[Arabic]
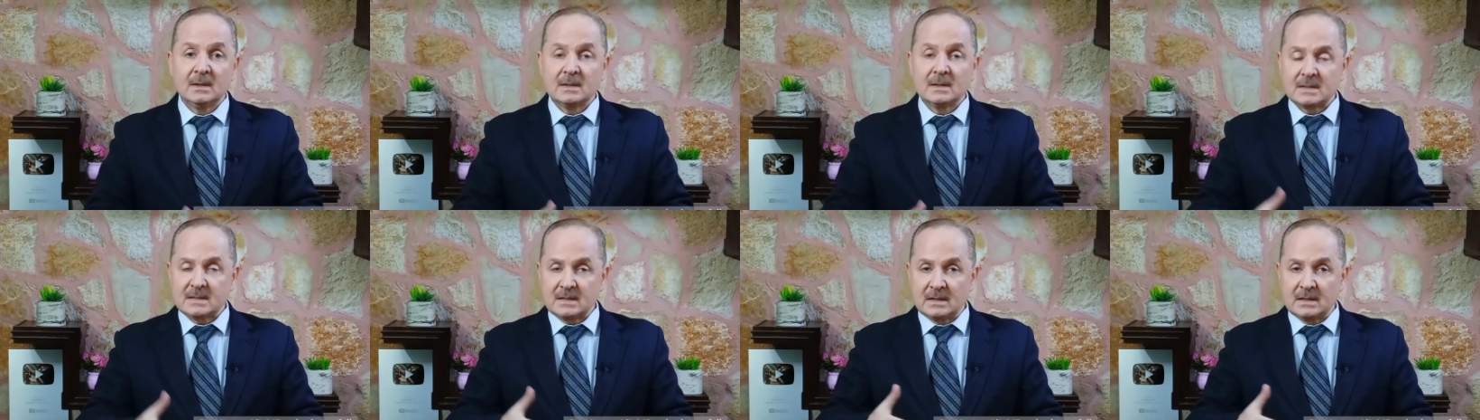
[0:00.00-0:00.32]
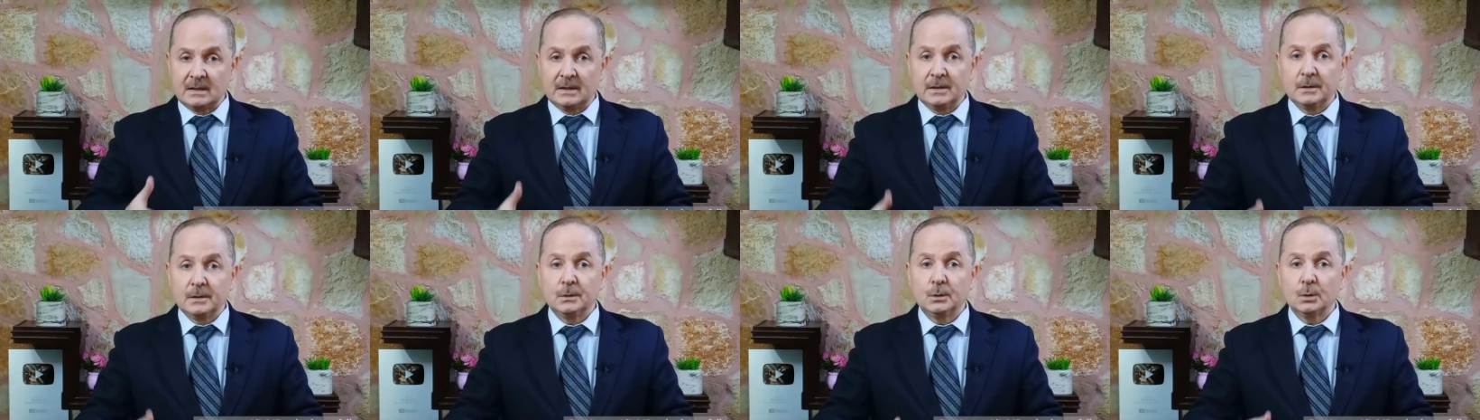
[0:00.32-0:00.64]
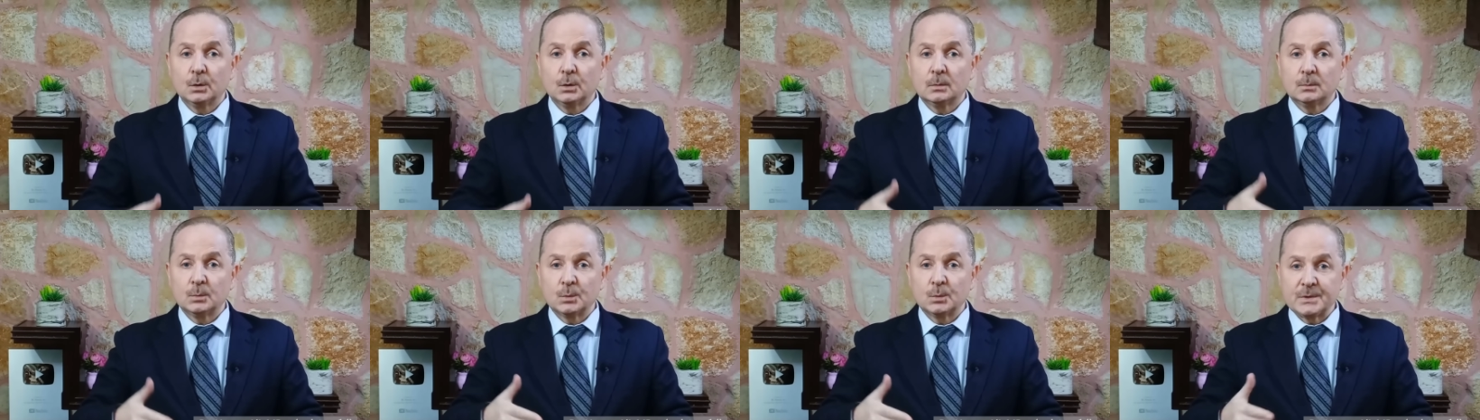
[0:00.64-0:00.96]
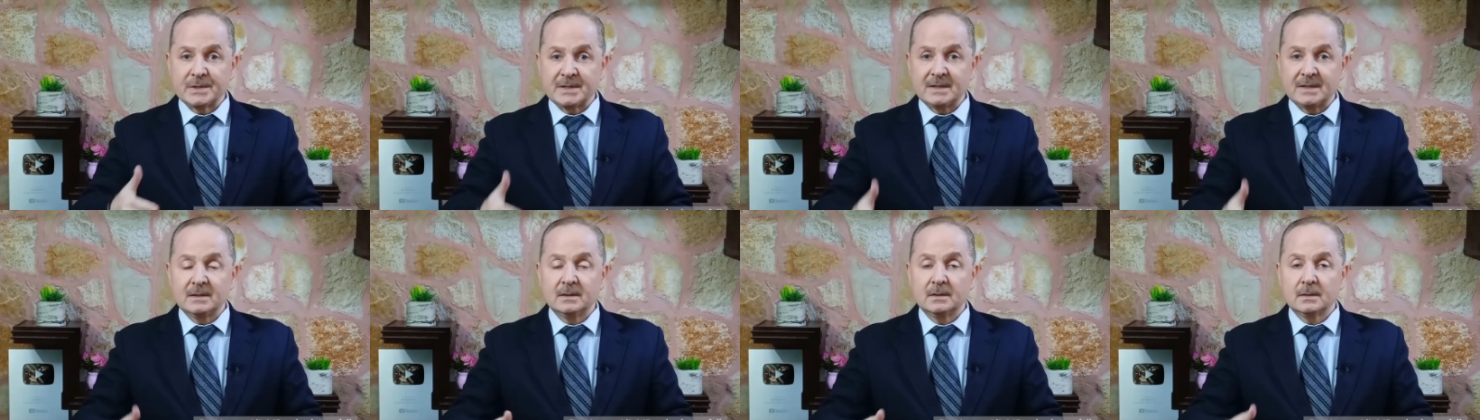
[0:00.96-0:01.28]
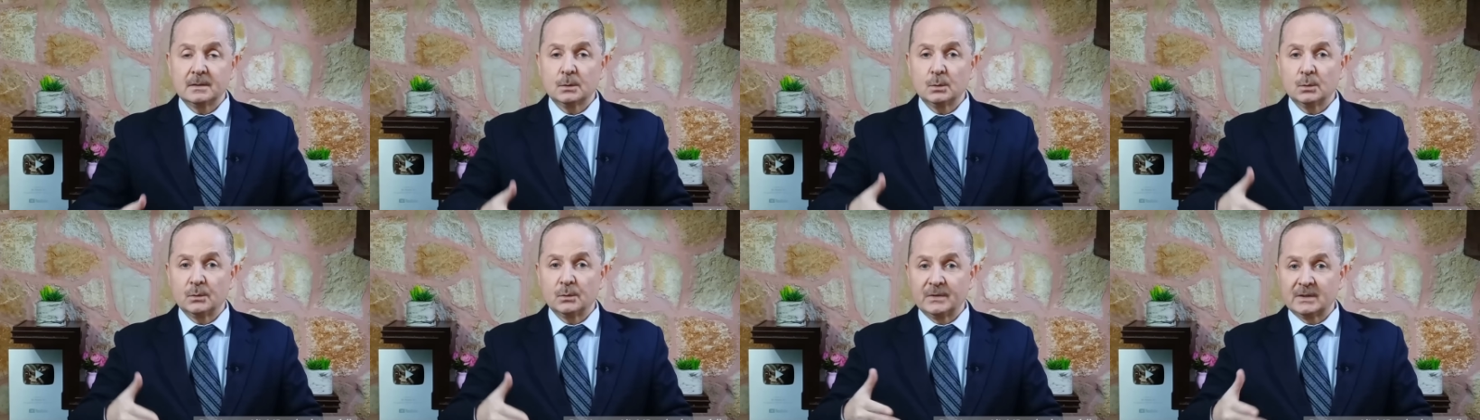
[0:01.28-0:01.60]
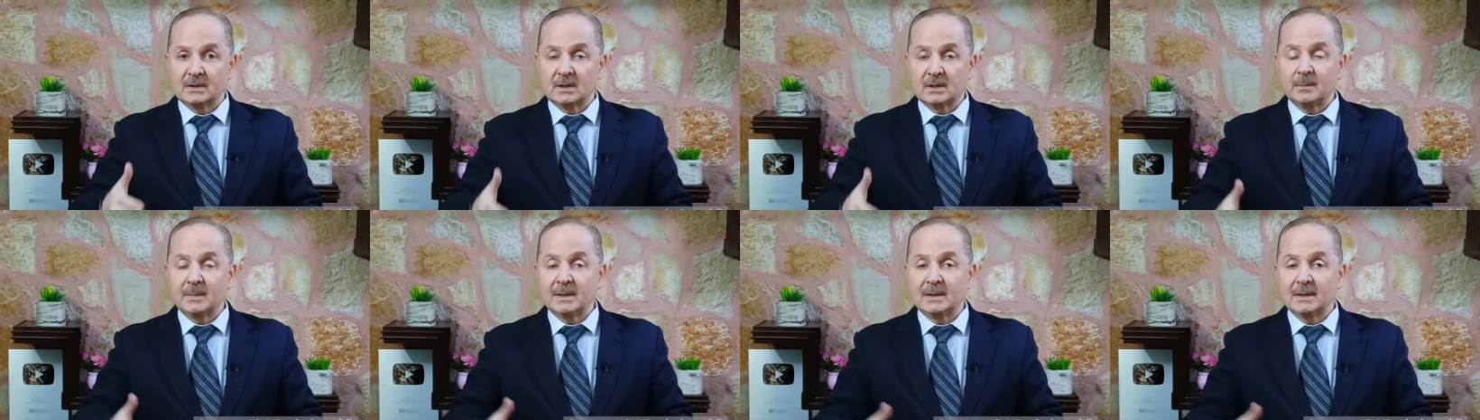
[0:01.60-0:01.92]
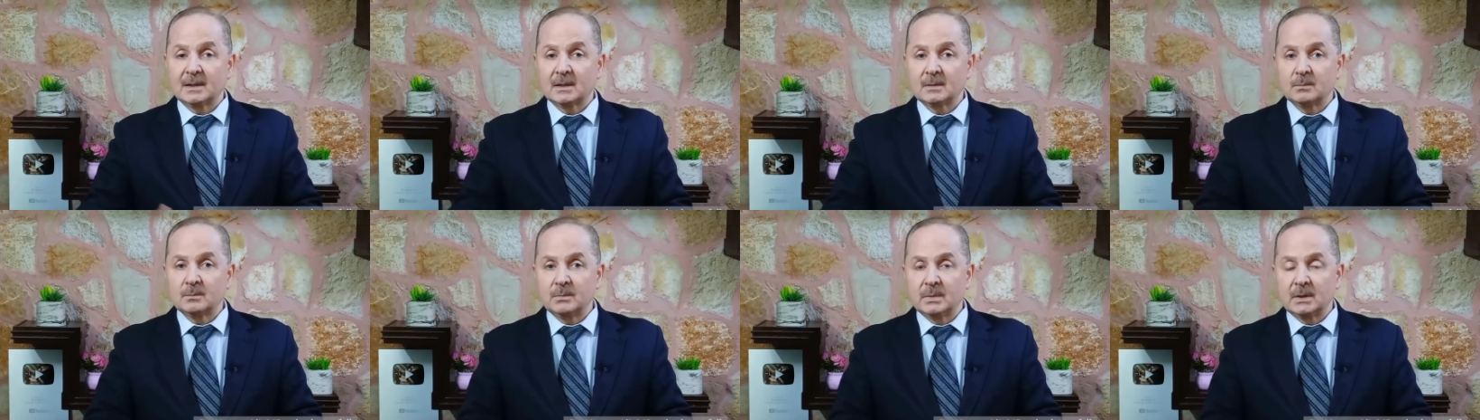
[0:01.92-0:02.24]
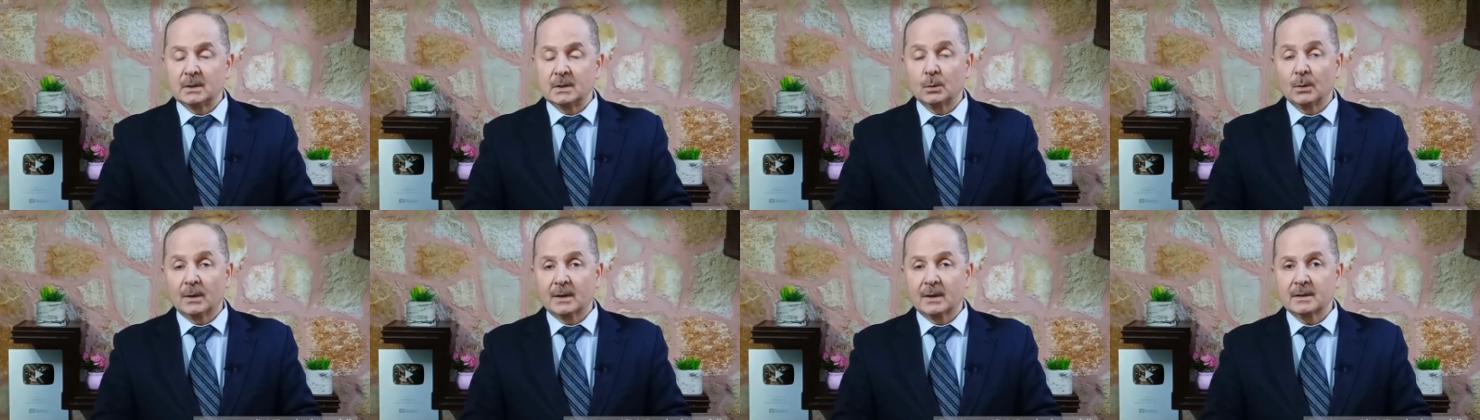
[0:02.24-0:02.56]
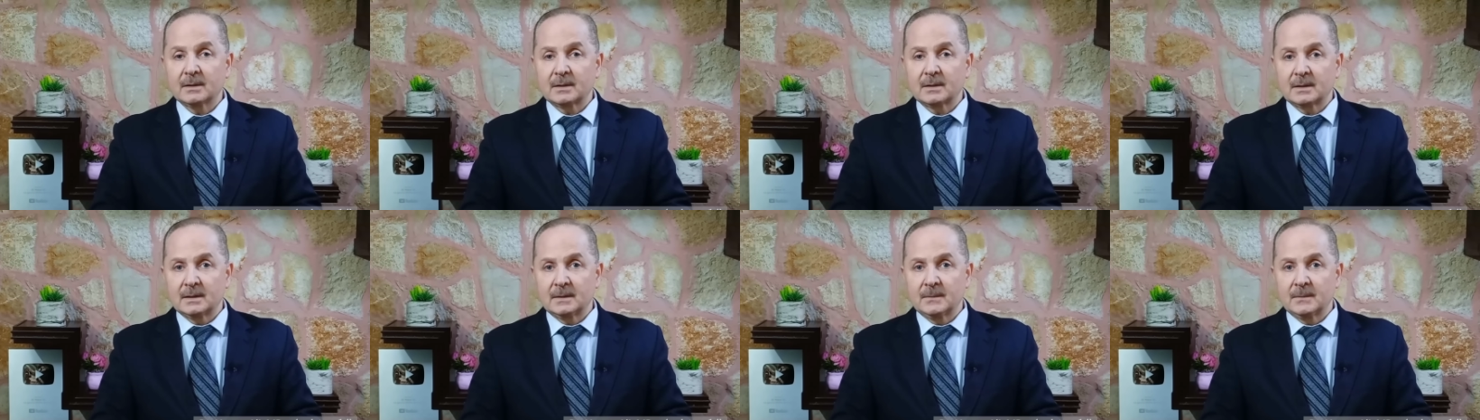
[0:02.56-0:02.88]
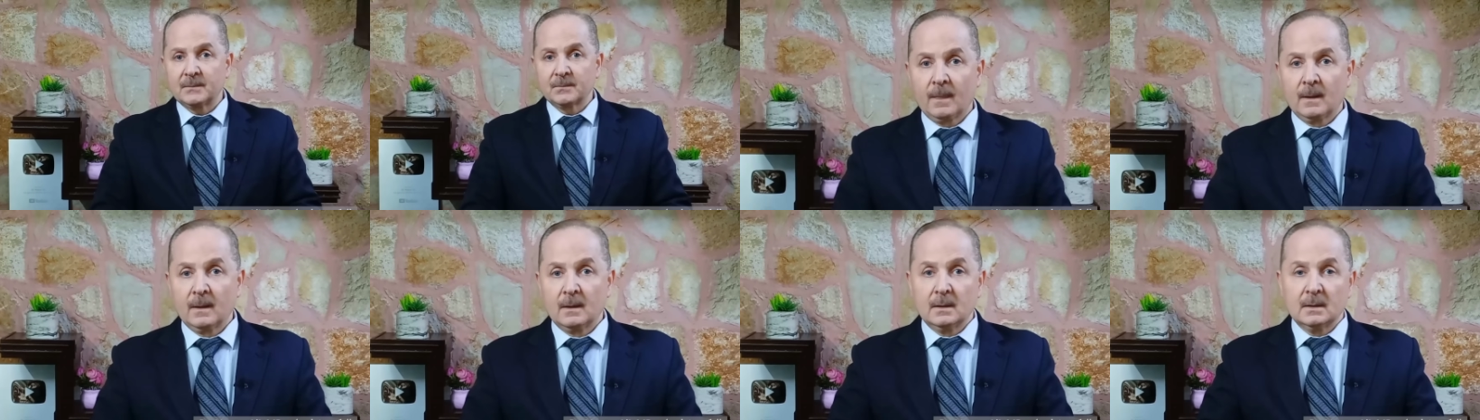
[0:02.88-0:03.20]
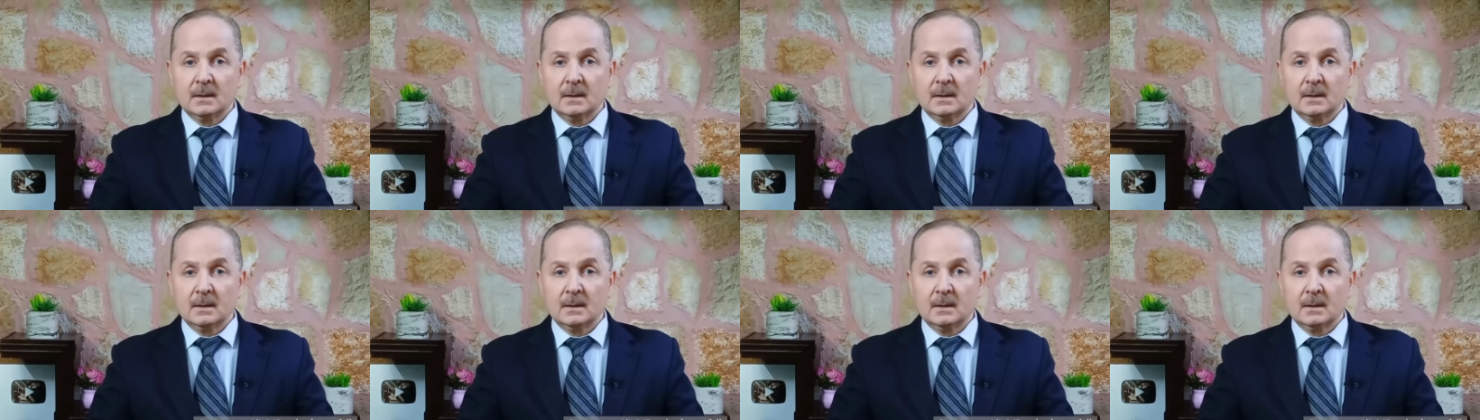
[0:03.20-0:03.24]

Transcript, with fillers: سيلينيوم وزنك وفيتامينات ب وغيرها